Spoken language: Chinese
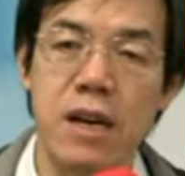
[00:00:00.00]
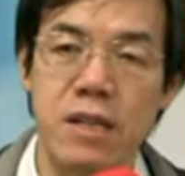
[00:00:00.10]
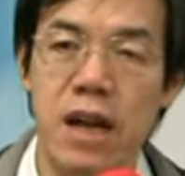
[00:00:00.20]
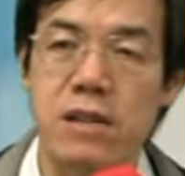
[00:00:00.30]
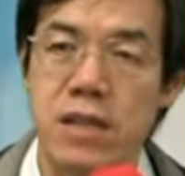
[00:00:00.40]

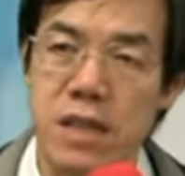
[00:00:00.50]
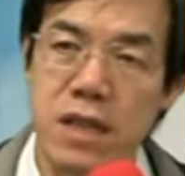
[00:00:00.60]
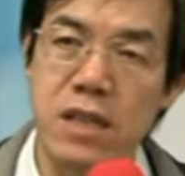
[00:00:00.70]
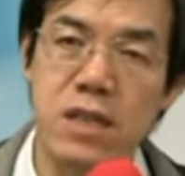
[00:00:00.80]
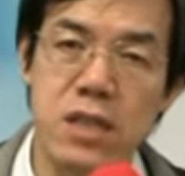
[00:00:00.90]
那是
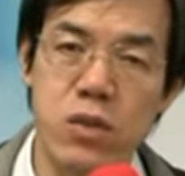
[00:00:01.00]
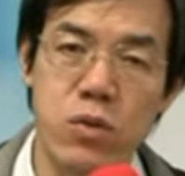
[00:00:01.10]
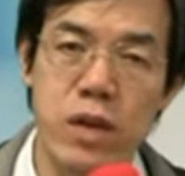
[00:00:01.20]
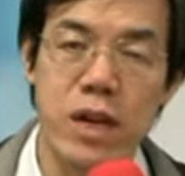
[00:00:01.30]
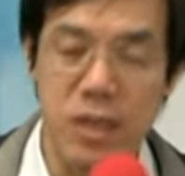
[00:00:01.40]
根
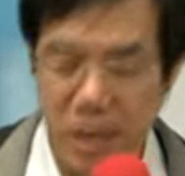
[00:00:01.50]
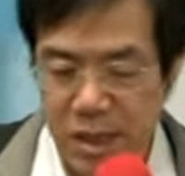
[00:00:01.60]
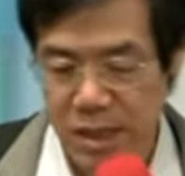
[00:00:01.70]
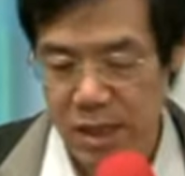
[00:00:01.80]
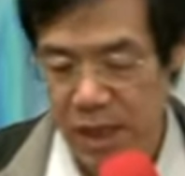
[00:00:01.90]
据
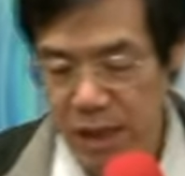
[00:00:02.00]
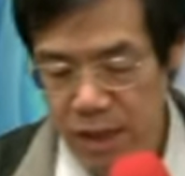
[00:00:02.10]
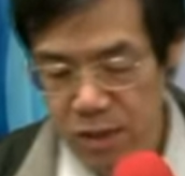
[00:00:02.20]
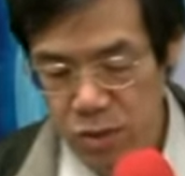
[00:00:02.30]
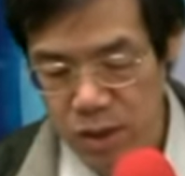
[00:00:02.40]
喜年，
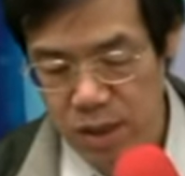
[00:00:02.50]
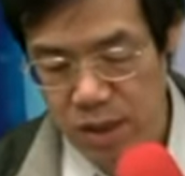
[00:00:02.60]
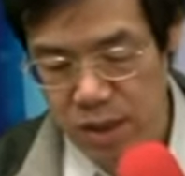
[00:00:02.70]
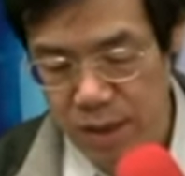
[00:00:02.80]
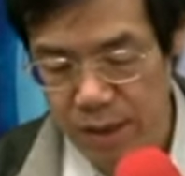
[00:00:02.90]
根据
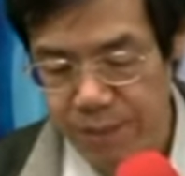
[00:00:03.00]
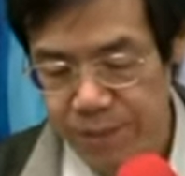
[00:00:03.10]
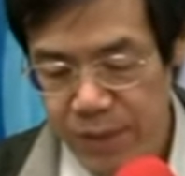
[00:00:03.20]
喜年。